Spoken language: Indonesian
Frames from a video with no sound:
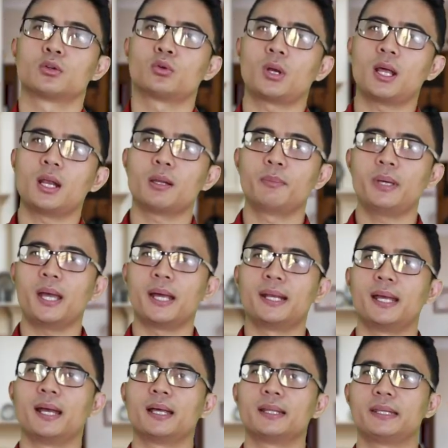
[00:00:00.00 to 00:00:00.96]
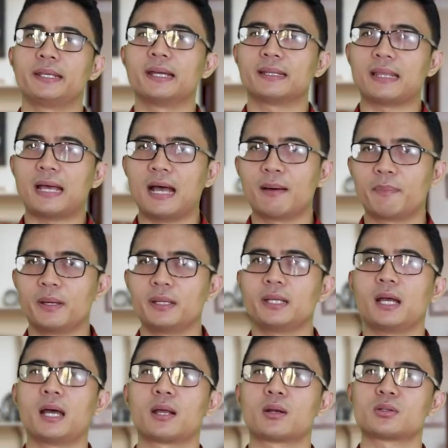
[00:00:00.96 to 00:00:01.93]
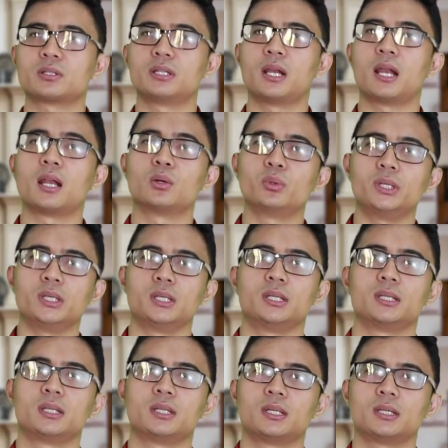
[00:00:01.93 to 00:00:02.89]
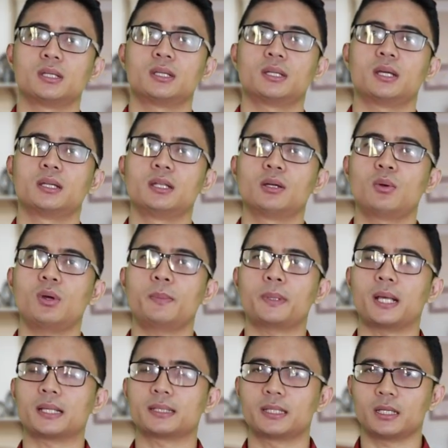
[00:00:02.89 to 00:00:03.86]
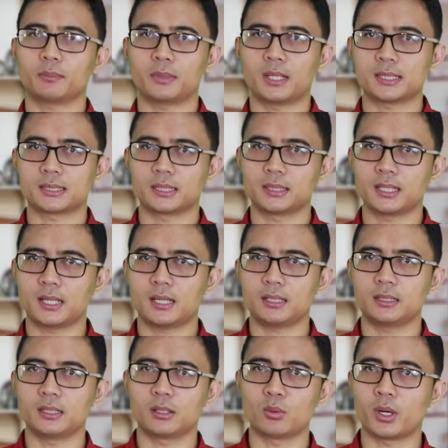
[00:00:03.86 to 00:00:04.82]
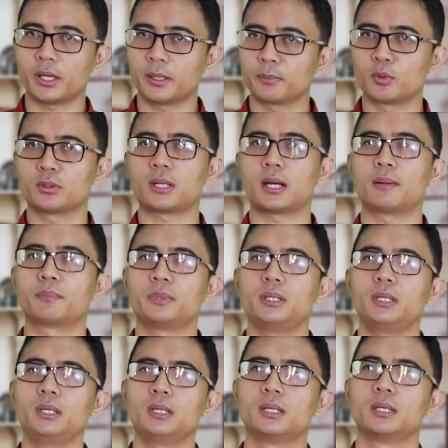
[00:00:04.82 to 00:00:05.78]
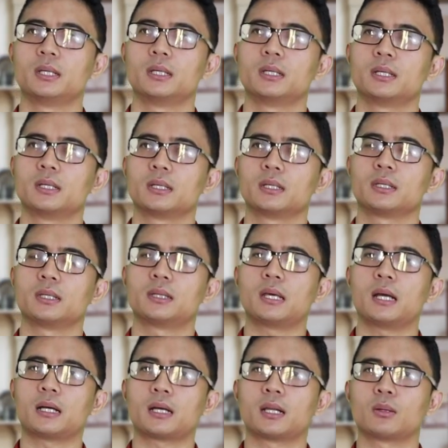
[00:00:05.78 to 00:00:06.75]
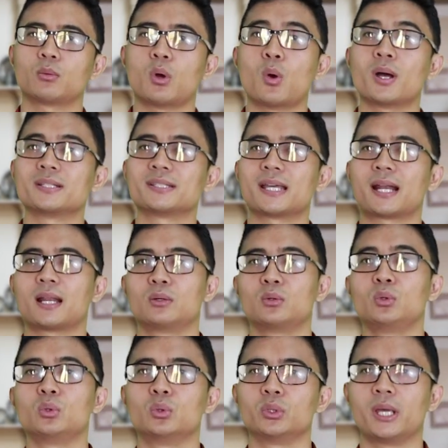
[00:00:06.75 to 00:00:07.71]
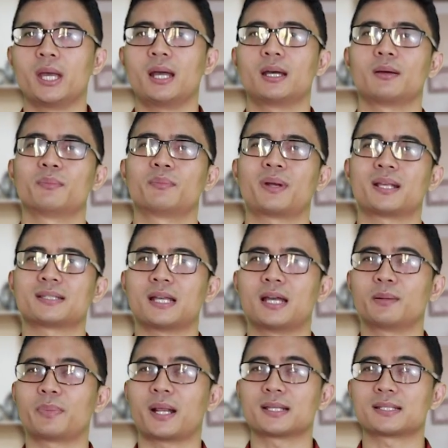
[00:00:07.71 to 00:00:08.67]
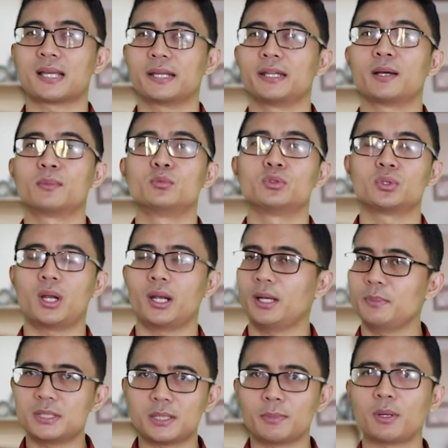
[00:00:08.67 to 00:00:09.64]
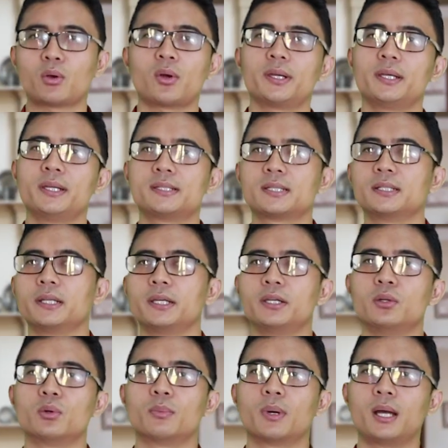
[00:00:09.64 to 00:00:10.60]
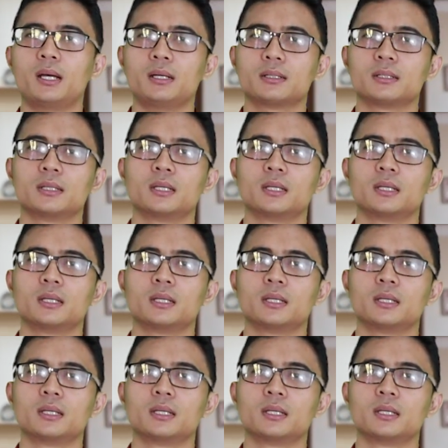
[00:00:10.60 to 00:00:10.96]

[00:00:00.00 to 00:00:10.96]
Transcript: Kurang lebih ada tiga tahapan yang harus dilalui. Nah, di ruang praktek biasanya di ruang hipnoterapi kita akan wawancara dulu ya perasaan-perasaan yang muncul. Anda bisa melakukan ini sendiri di rumah.